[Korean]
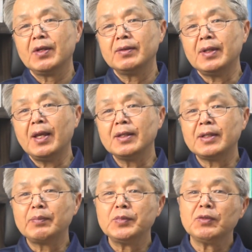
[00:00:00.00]
내
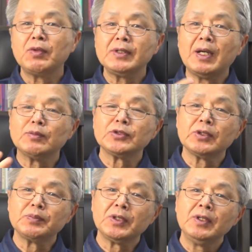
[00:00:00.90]
생명과 나무
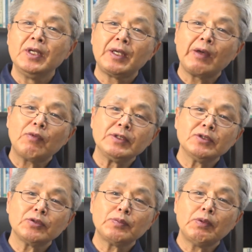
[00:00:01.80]
생명.
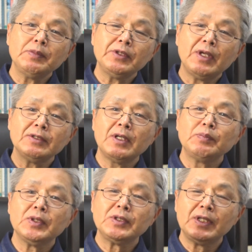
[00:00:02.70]
객관적으로 보면 내
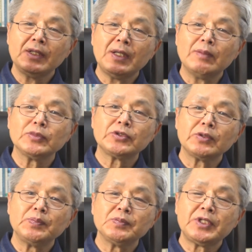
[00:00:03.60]
생명이나 나무
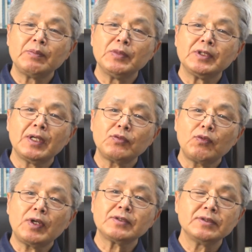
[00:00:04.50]
생명이나
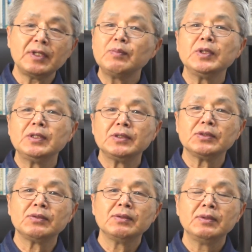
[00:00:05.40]
똑같은 생명이죠.